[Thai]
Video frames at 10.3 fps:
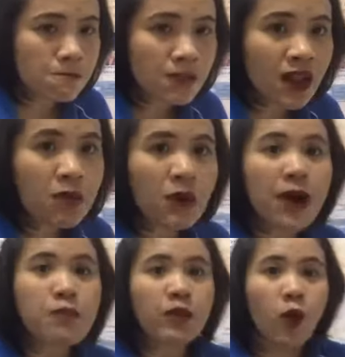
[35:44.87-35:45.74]
เขาบอก
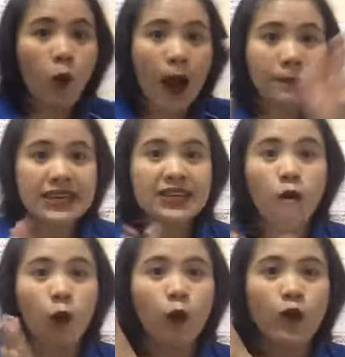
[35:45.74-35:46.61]
ว่าความคิดข
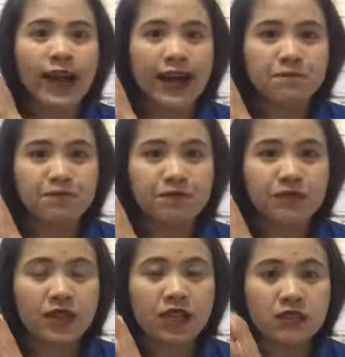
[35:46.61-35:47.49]
องคุณน่ะ
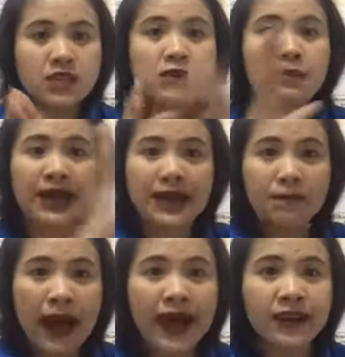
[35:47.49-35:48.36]
คือเมล็ด
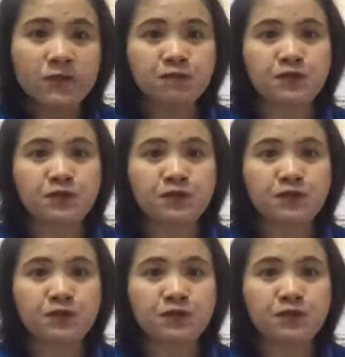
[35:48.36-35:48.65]
พันธุ์